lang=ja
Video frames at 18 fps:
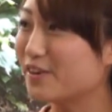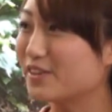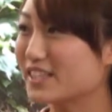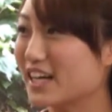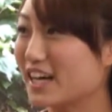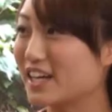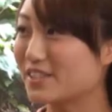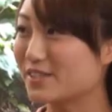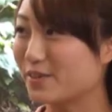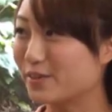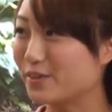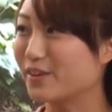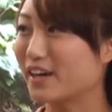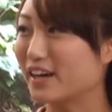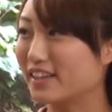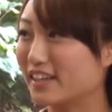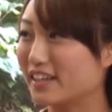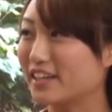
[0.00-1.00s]
を探すこ
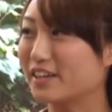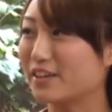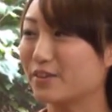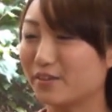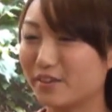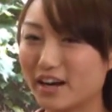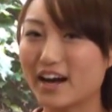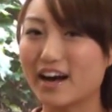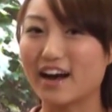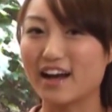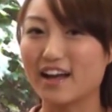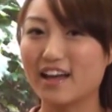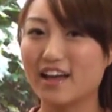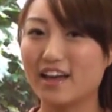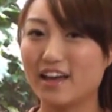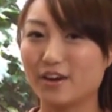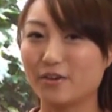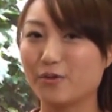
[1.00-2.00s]
とができるのが
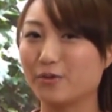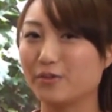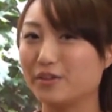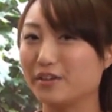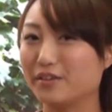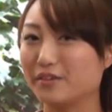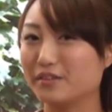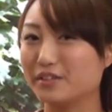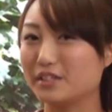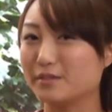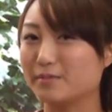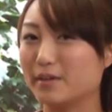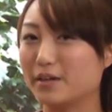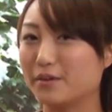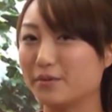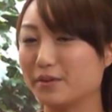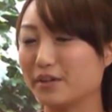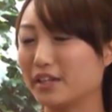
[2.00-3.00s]
ここでの一
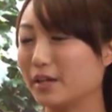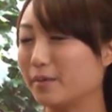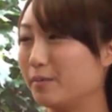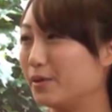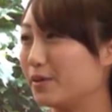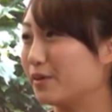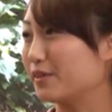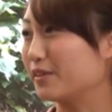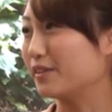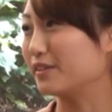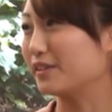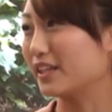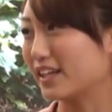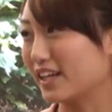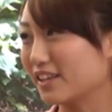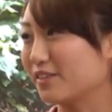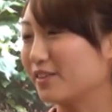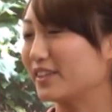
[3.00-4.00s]
番大きな魅力
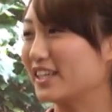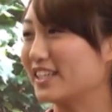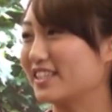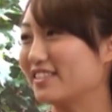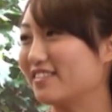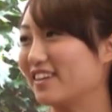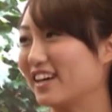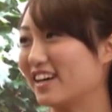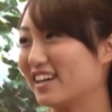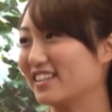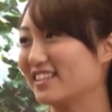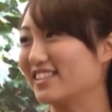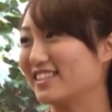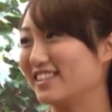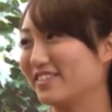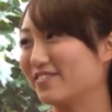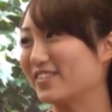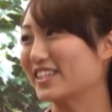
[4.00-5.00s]
だなと私は感
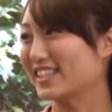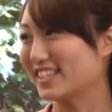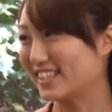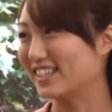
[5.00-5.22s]
じてま